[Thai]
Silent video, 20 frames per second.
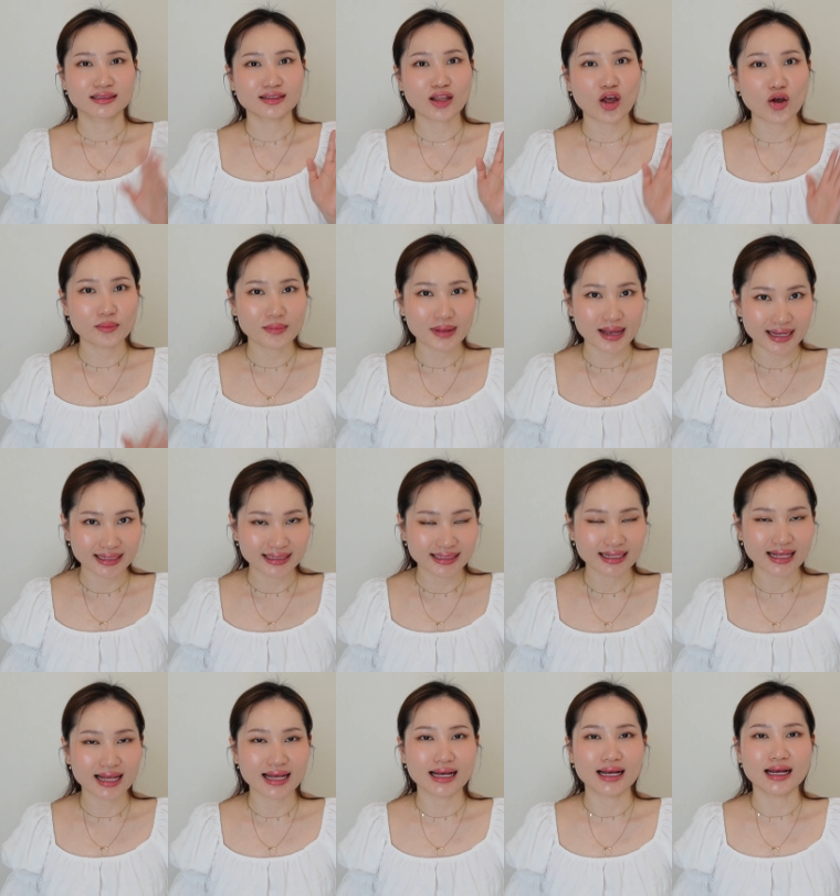ต่อมา
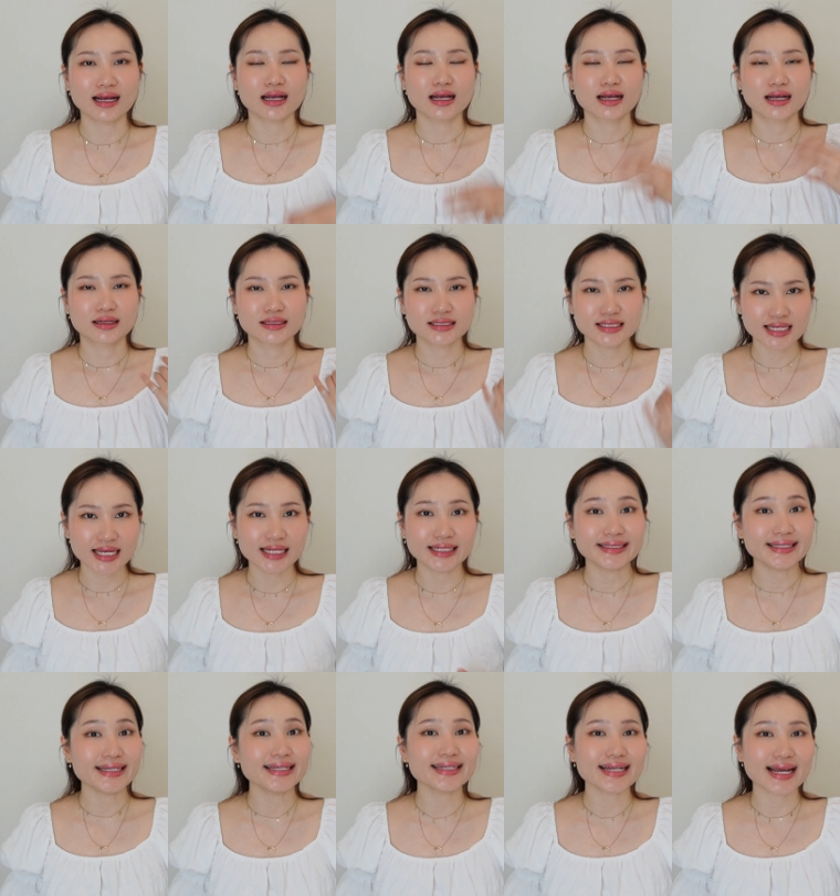นะคะฉีด
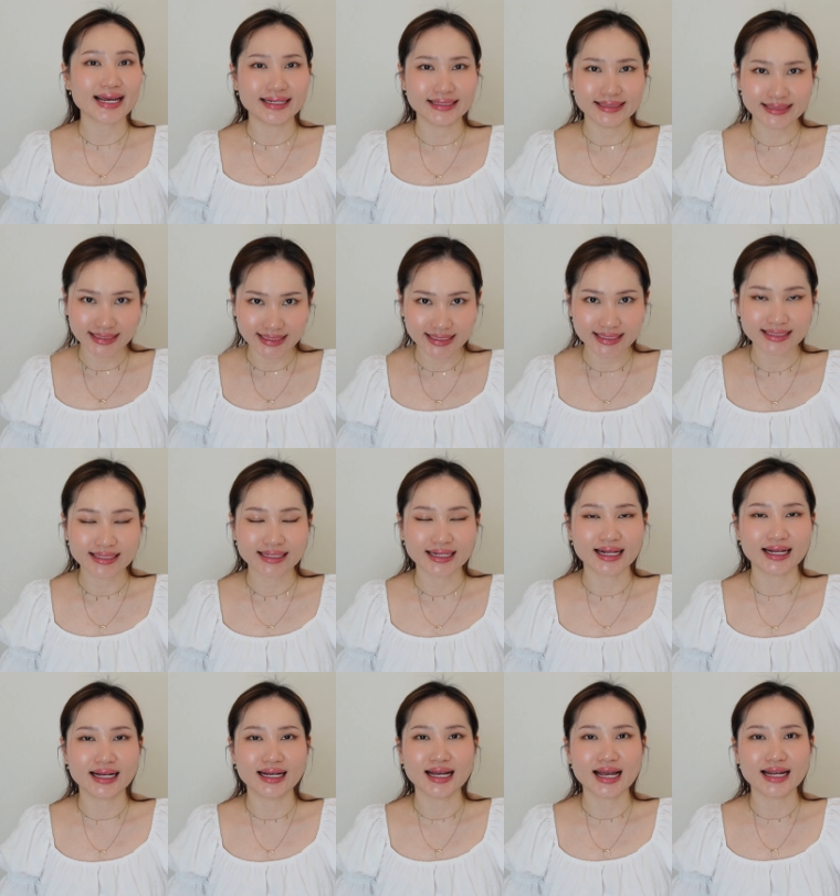ที่ไหนดีนะ
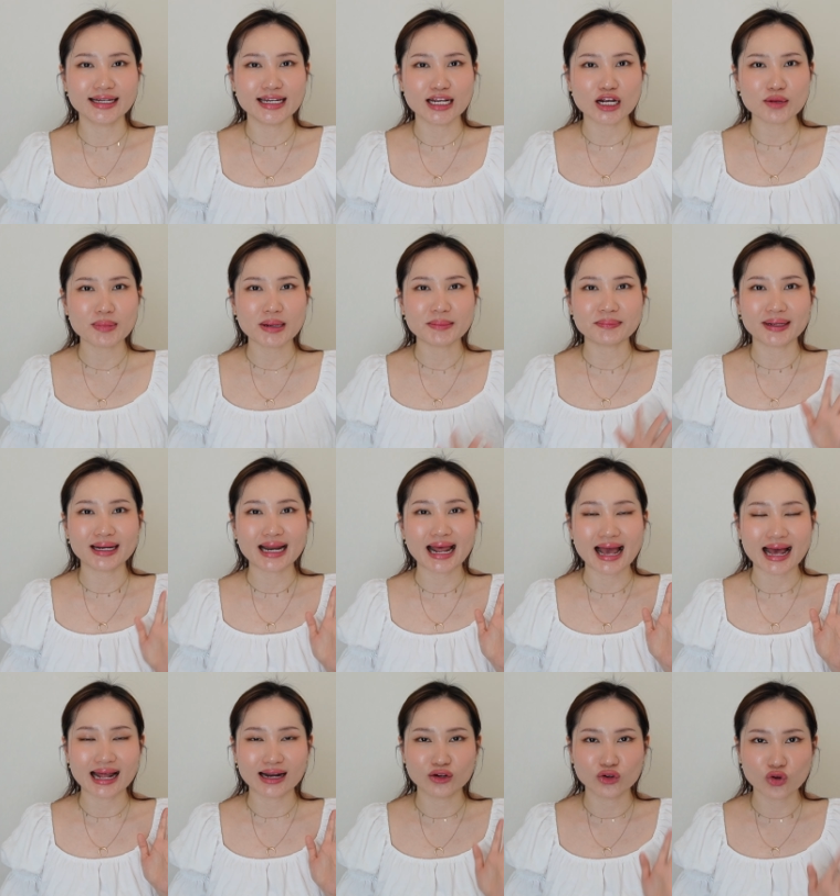คะอันนี้ก็เป็นปัญ
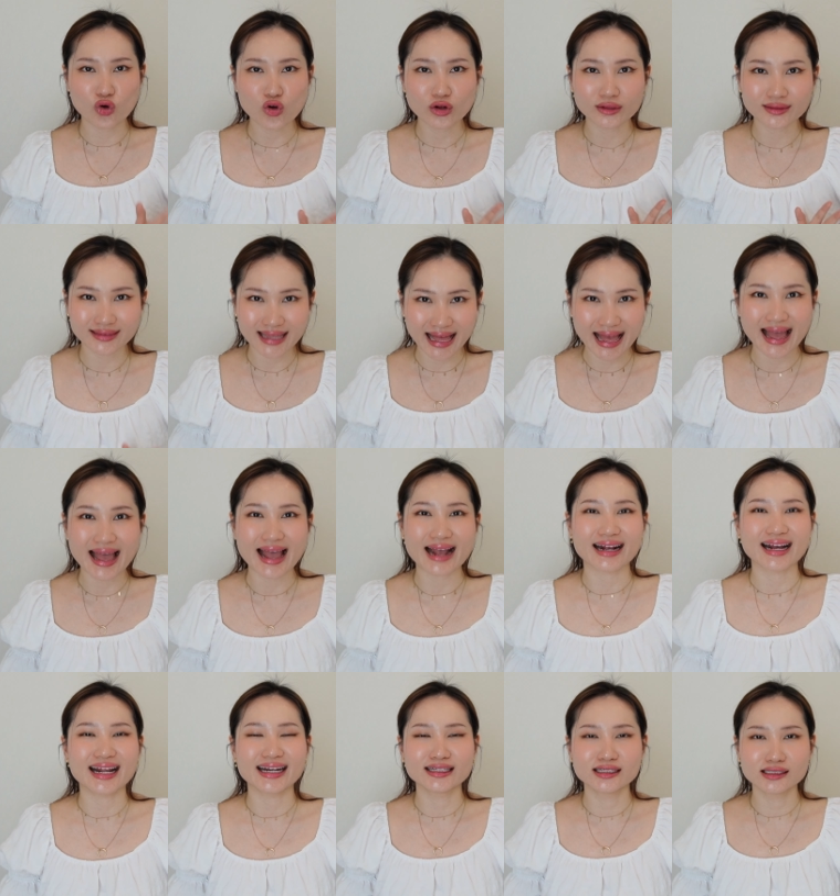หาโลกแตก
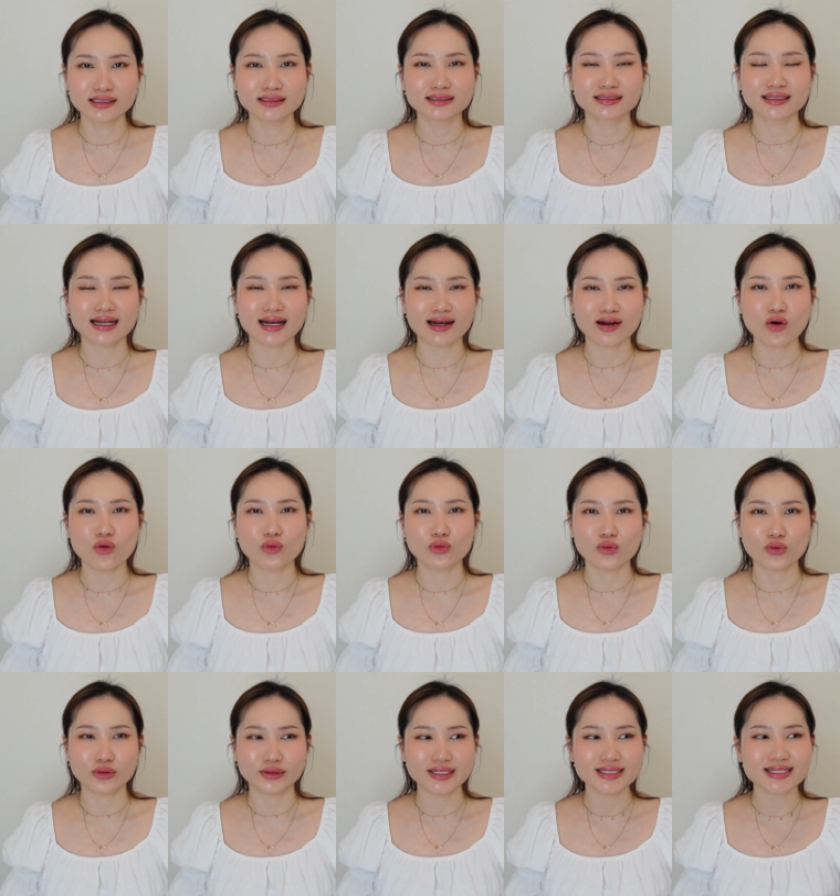อันนึงนะคะของ
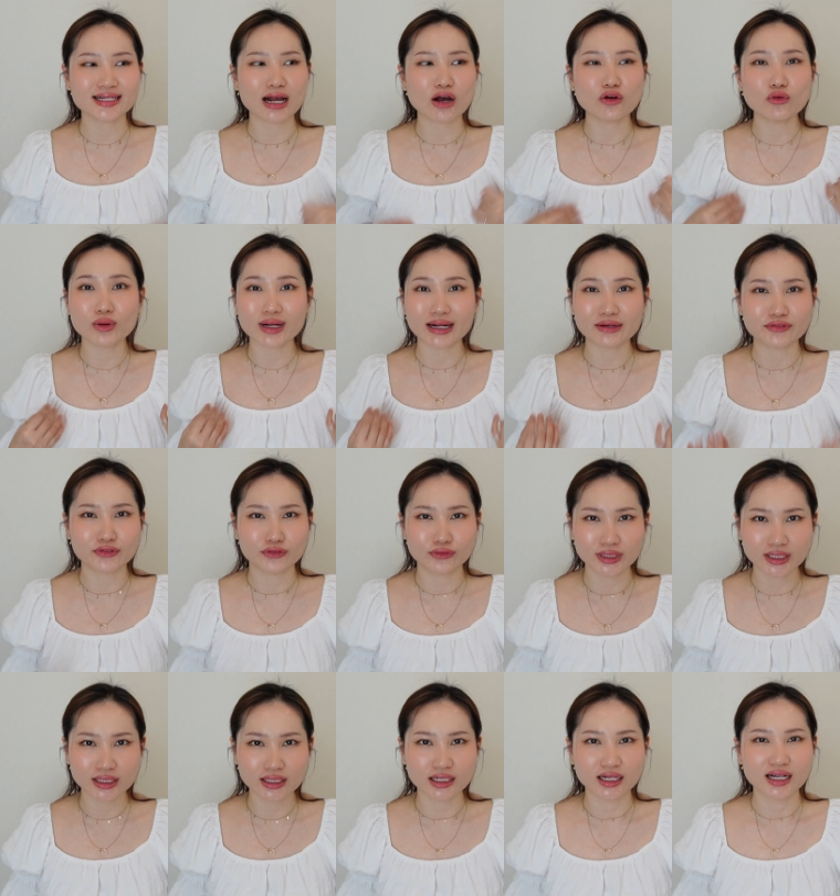คนที่จะเข้าวงการฟิล
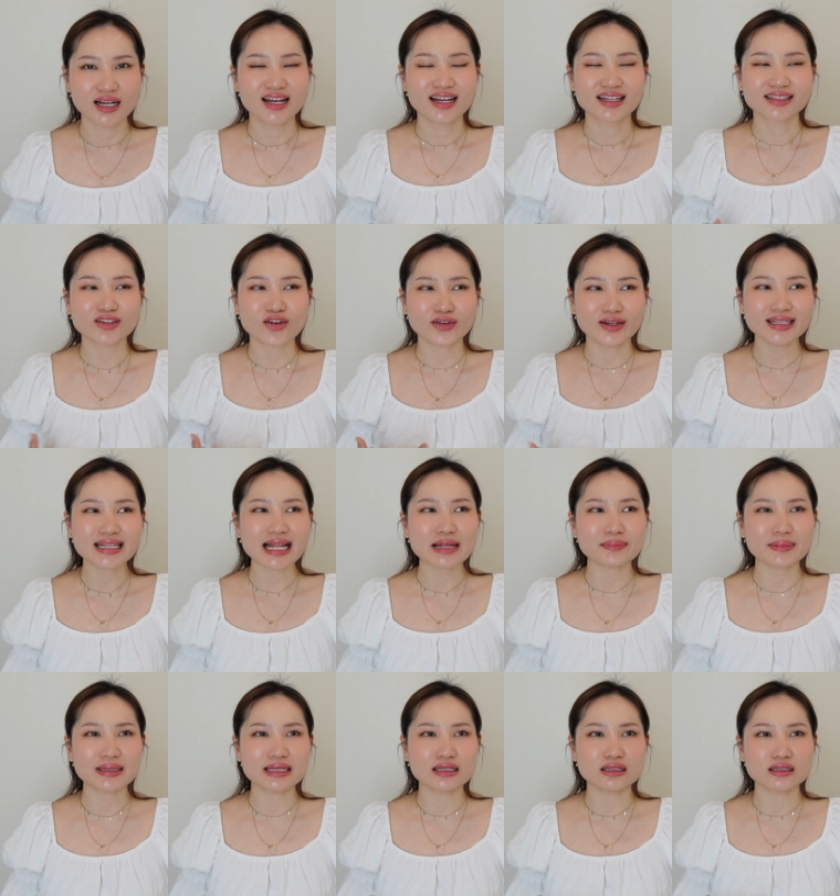เลอร์ตอนที่ตา
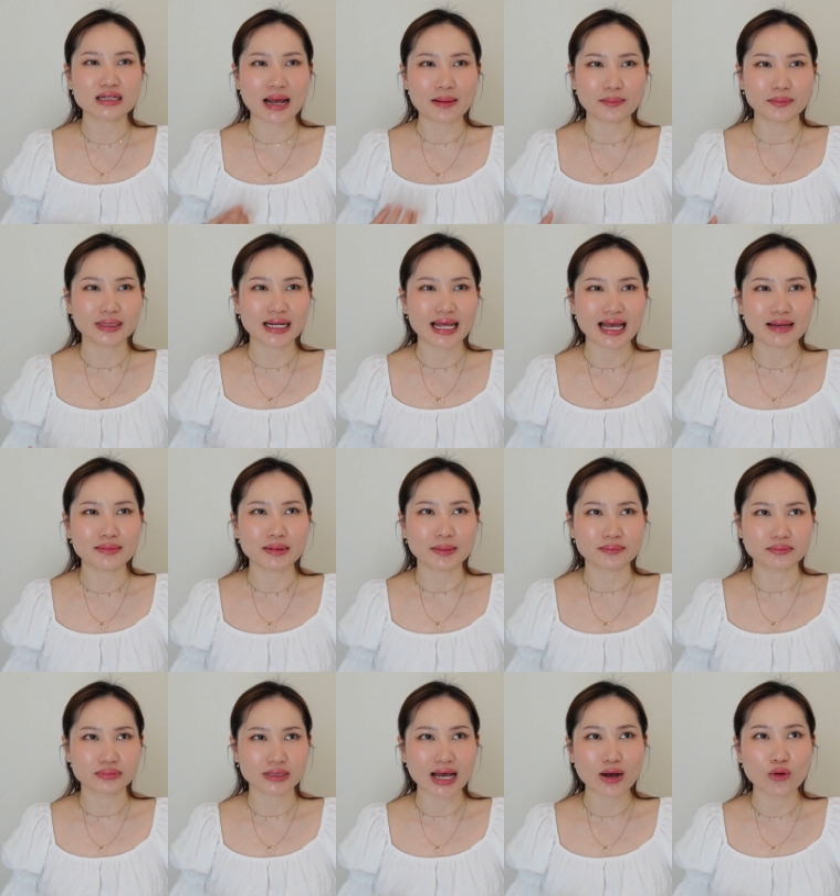ไปทำหน้าแบบ
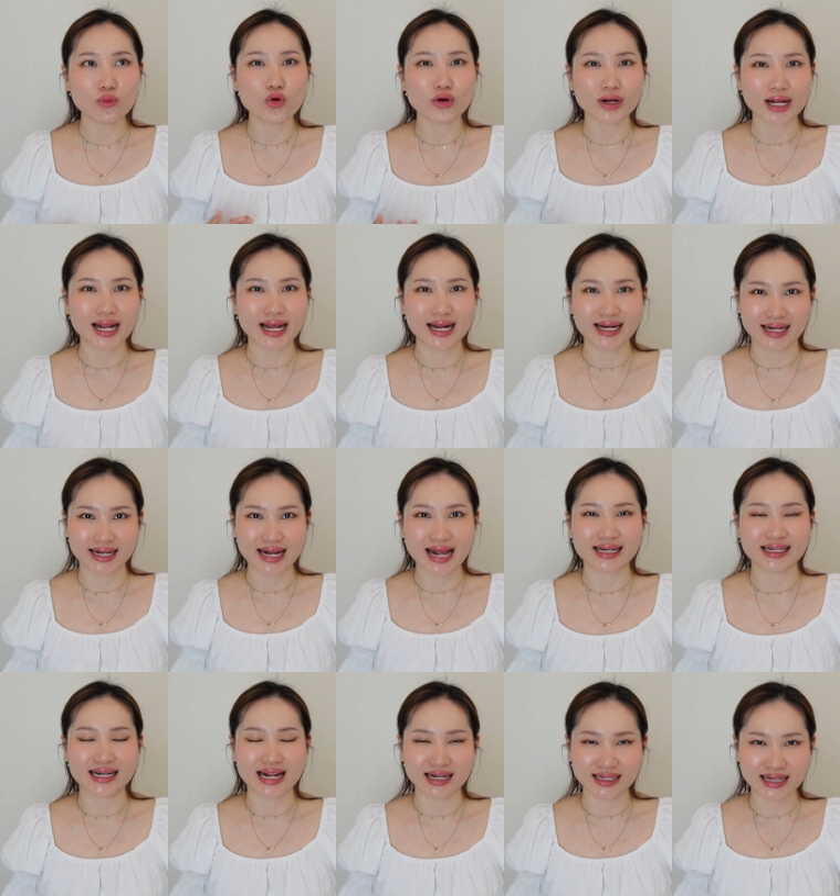เข้าวงการหัตถกา
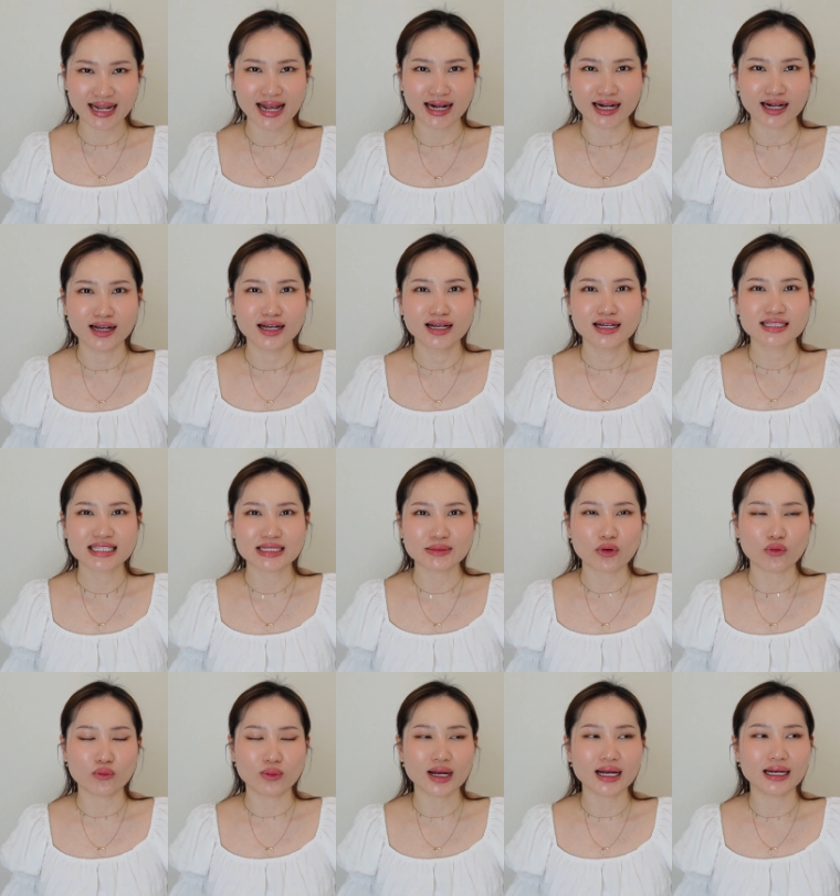รครั้งแรกอ่ะจะบ
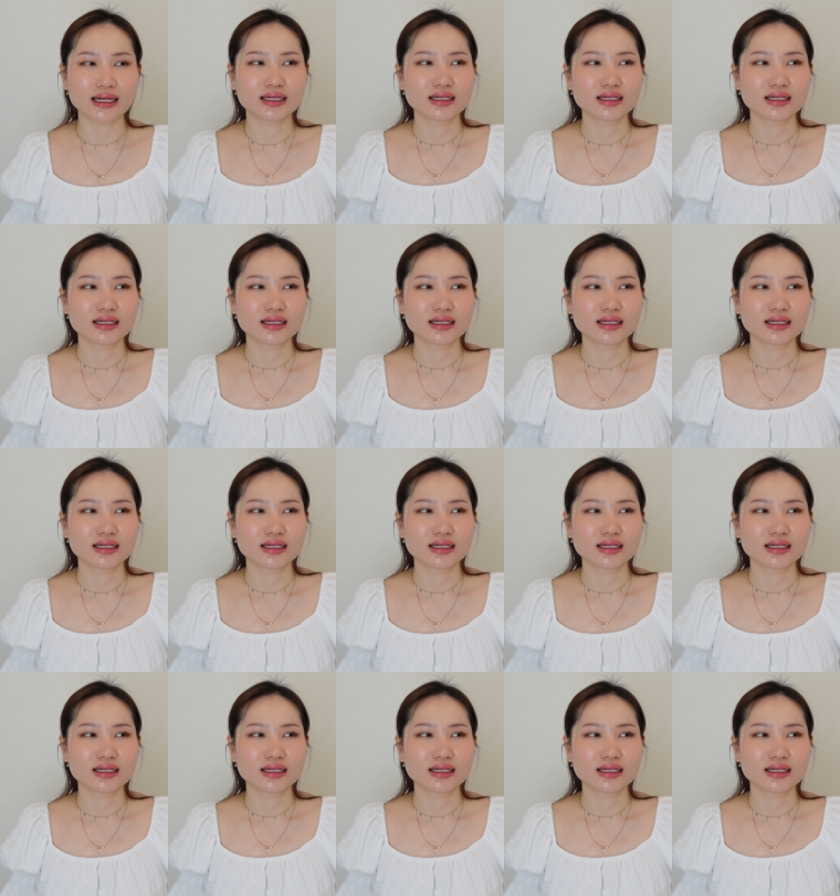อกว่า